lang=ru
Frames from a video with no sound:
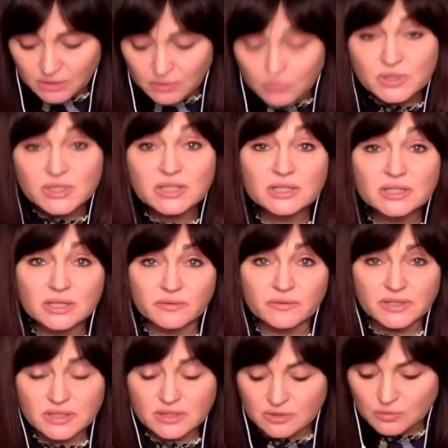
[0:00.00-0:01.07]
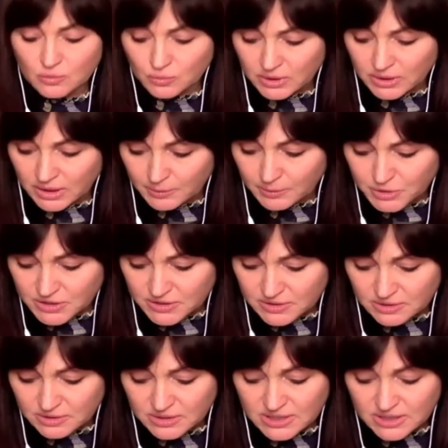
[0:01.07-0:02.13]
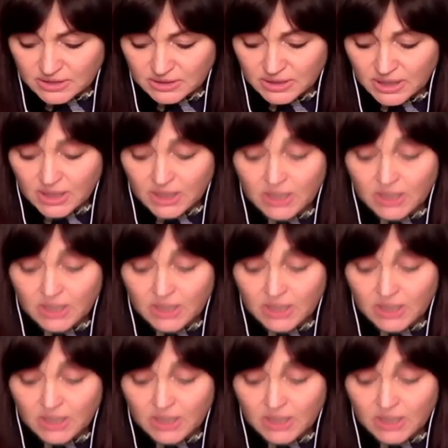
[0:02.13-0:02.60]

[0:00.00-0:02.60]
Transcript: Грузинского института общественных дел,